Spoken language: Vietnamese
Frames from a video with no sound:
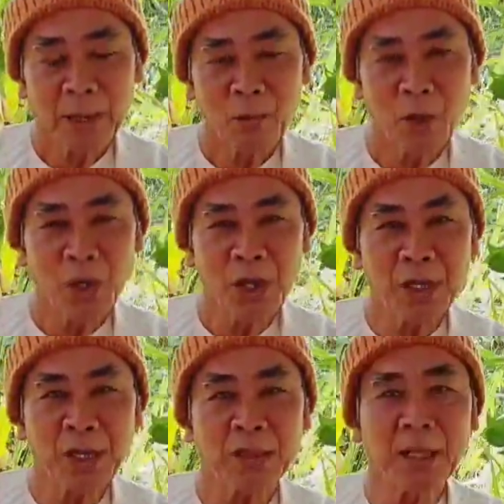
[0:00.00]
là cũng do
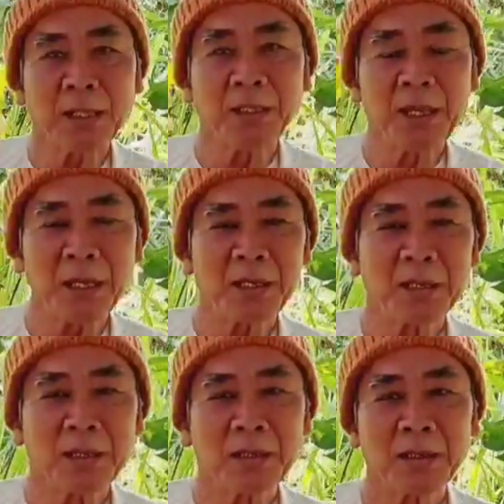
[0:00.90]
nơi cái thời tiết
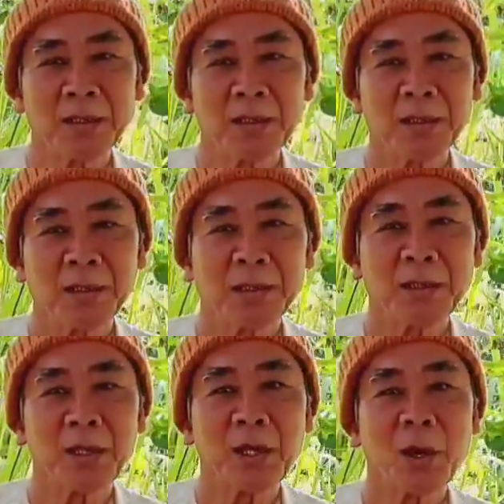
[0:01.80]

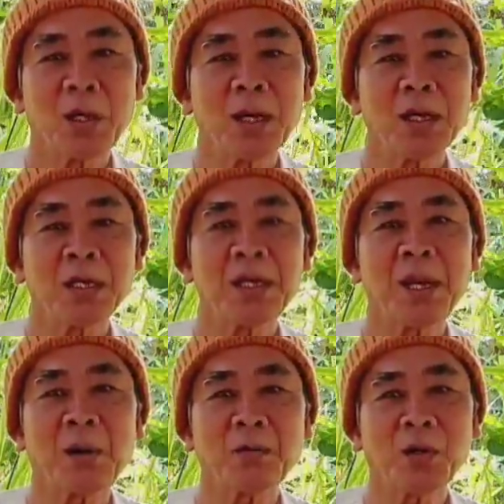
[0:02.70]
rồi do nơi
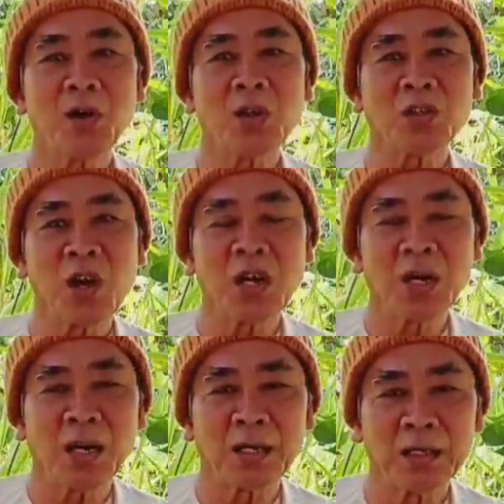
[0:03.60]
khí độc nó loan
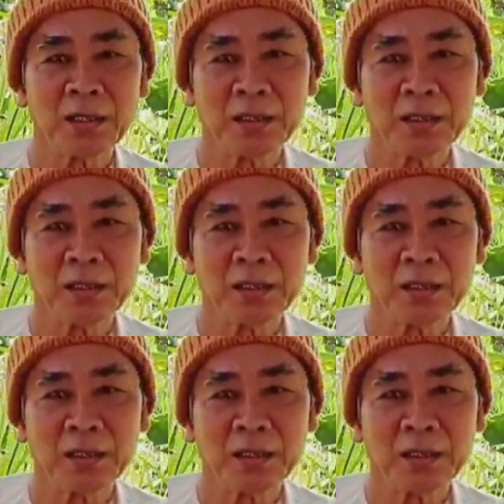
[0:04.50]
tỏa ra